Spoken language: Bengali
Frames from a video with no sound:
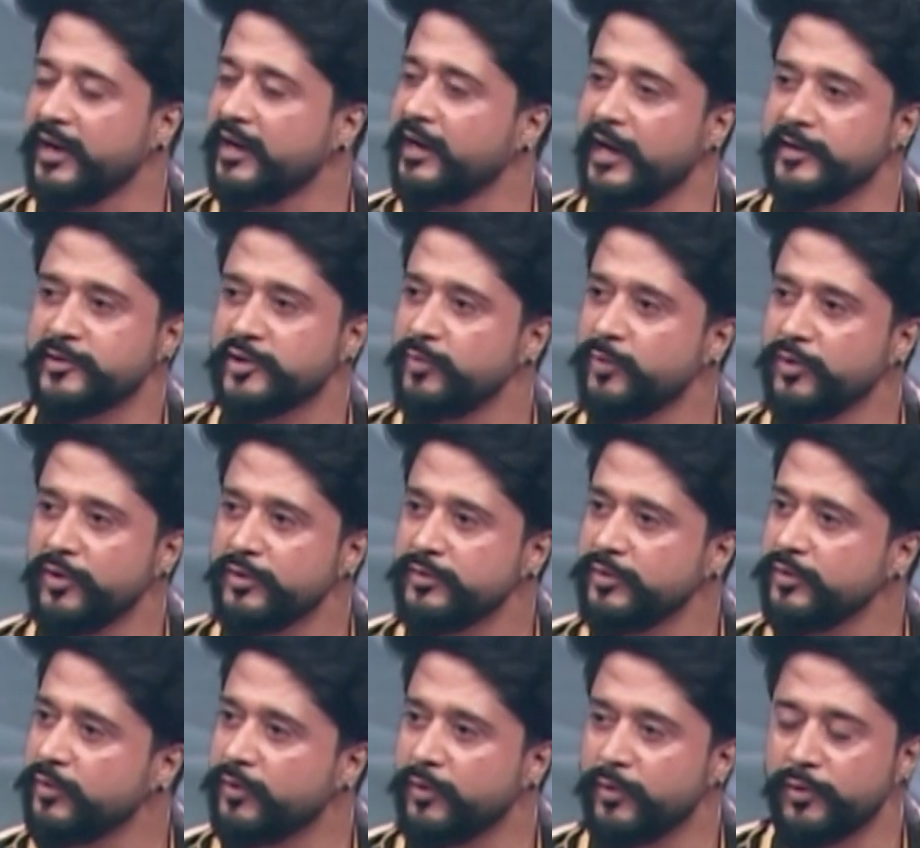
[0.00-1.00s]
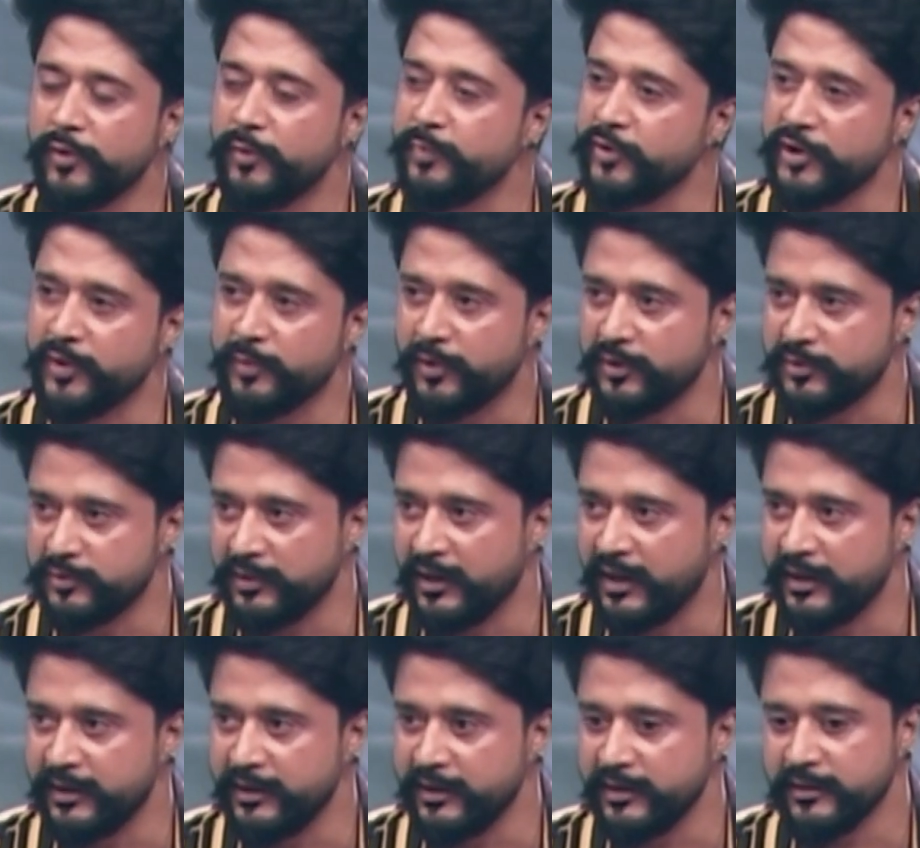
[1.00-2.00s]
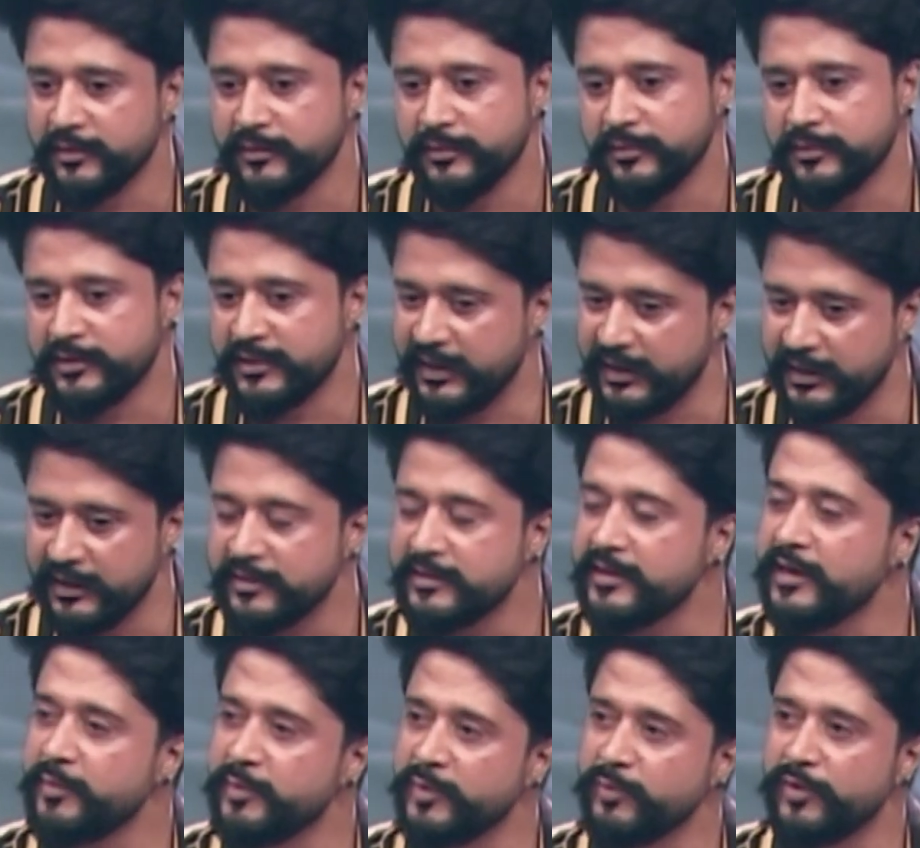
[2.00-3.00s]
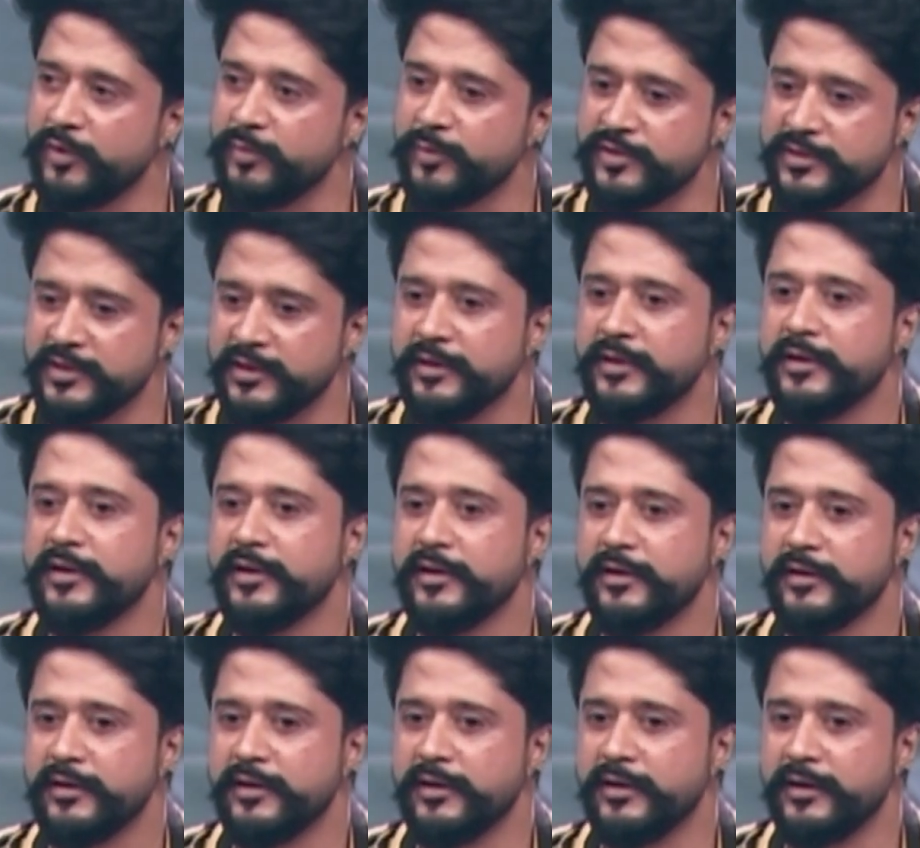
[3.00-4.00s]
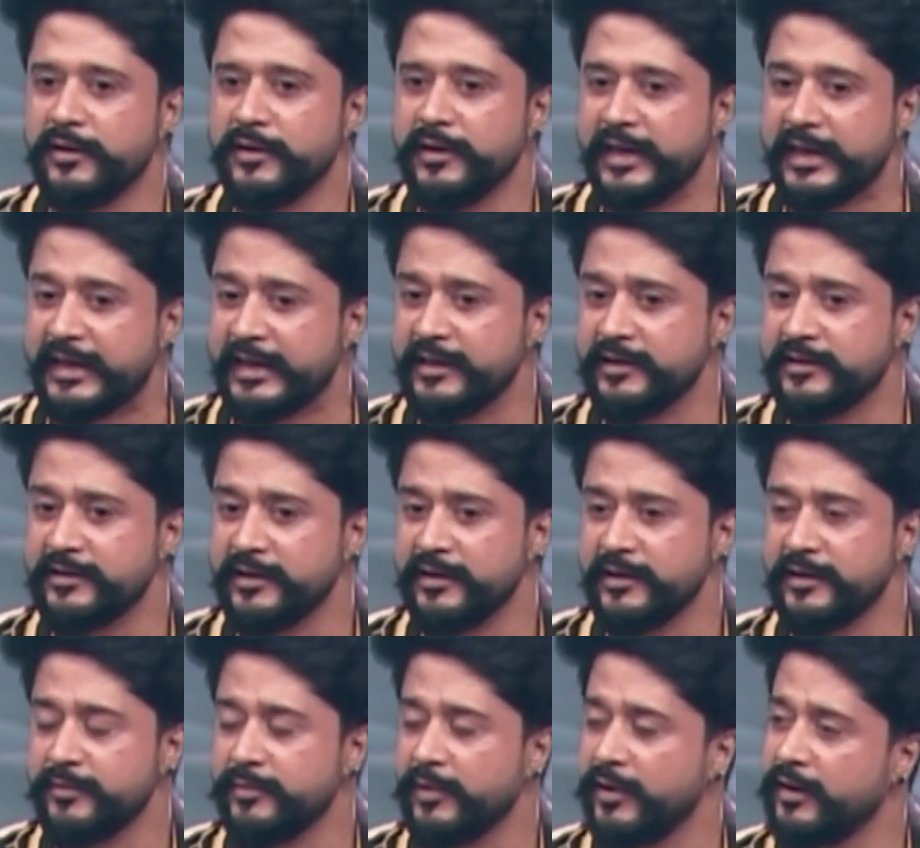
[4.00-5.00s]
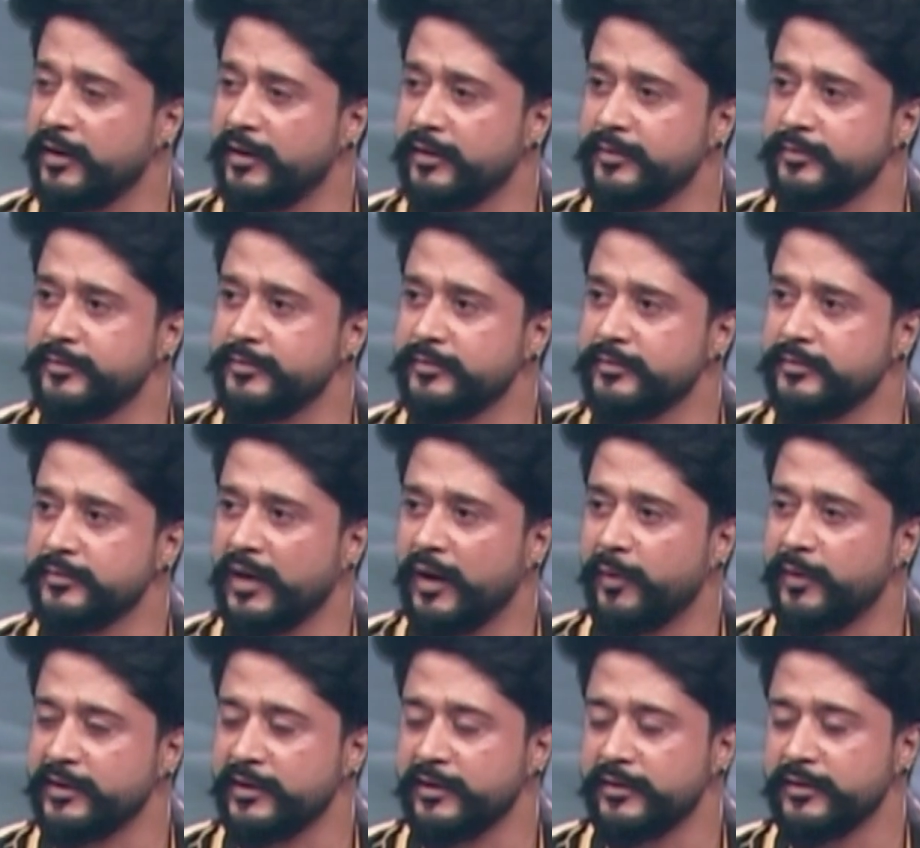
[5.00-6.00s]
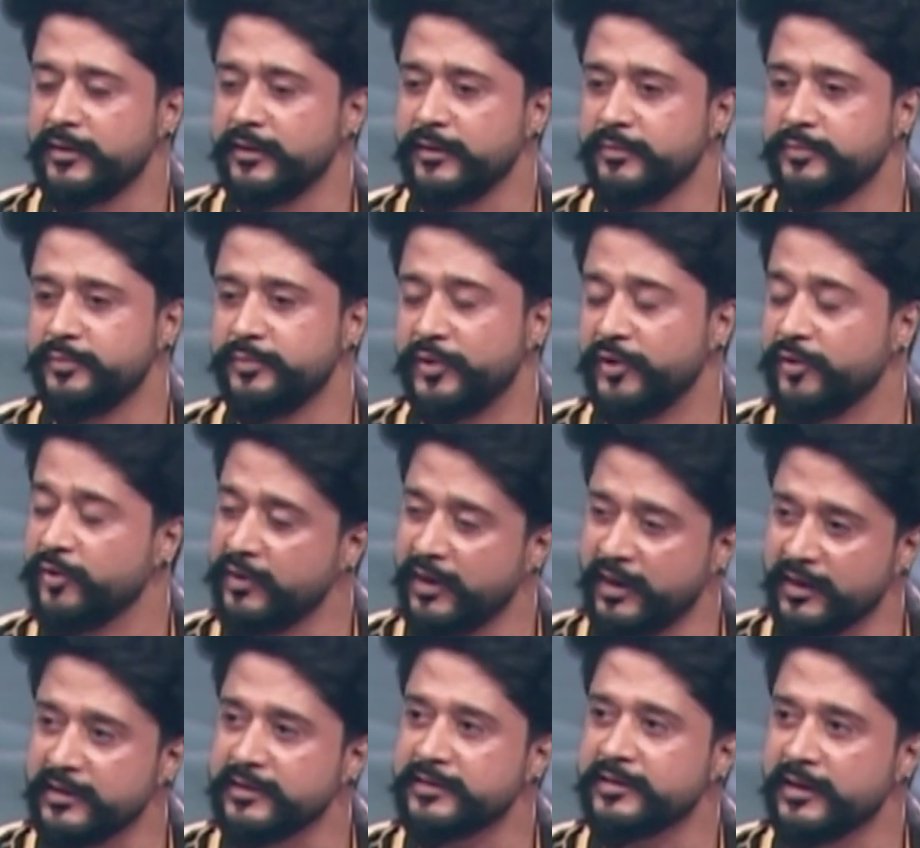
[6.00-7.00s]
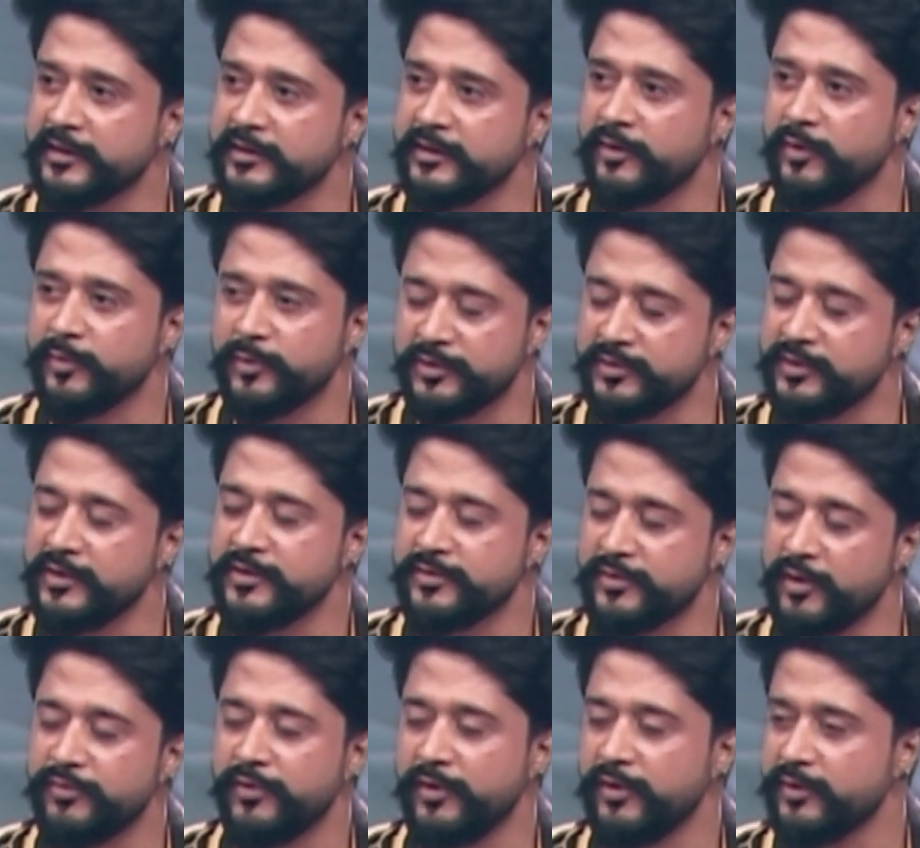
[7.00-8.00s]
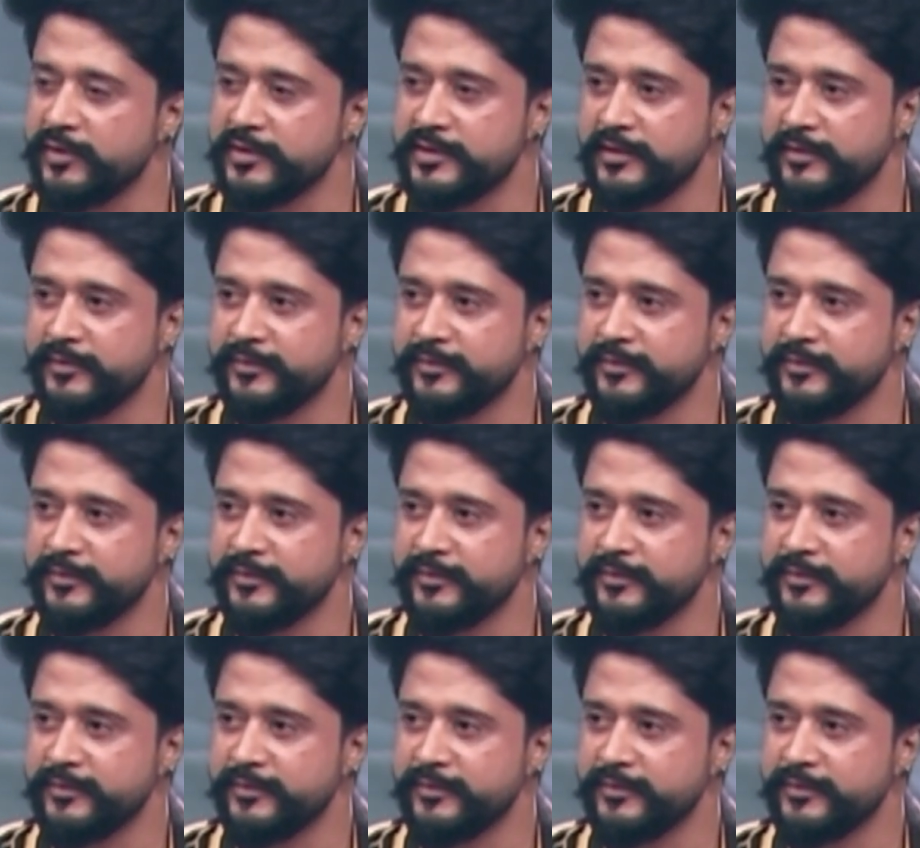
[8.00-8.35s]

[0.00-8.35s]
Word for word: কাঠামোগত কোনো পরিবর্তন আনিনি সেক্ষেত্রে আমি বলবো যে এক্ষেত্রে আমাদের প্রিয় নার্গিস আক্তার অবশ্যই সফল হয়েছেন